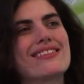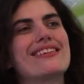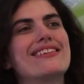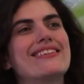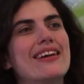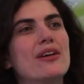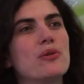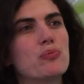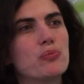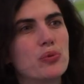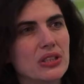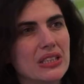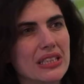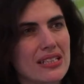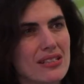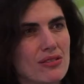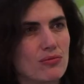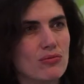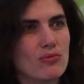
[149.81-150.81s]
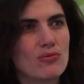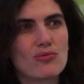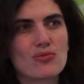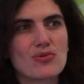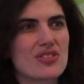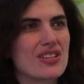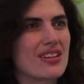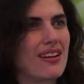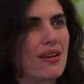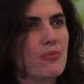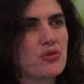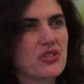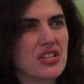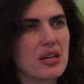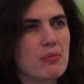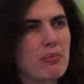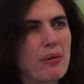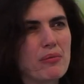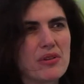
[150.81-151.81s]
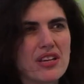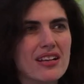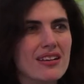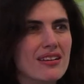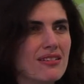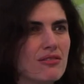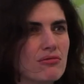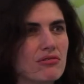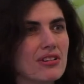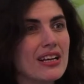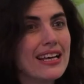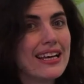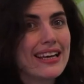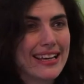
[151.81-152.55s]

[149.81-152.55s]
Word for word: c'est qu'il y a une bonne raison, c'est que la musique n'est pas bien. Ou...